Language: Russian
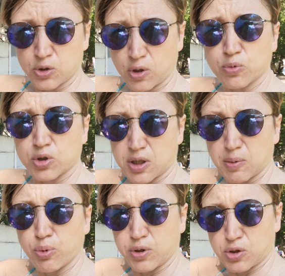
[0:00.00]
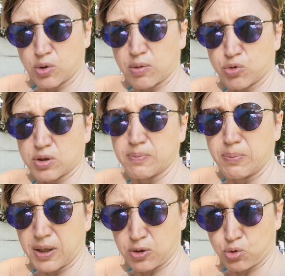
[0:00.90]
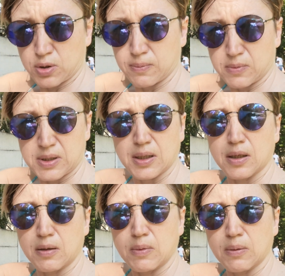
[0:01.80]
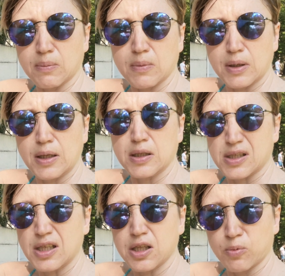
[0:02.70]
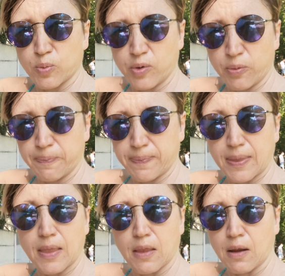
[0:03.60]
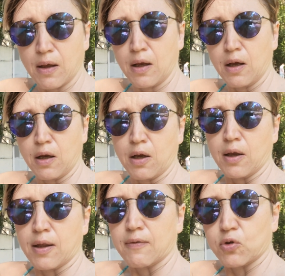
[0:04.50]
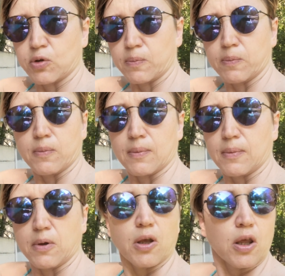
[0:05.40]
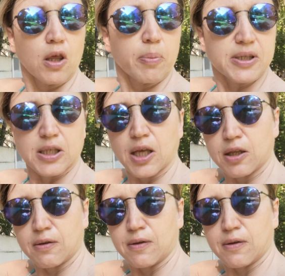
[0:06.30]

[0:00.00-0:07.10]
Сколько можно работать, сколько можно бегать уже за этими, за длинным рублем. Вот. И посылает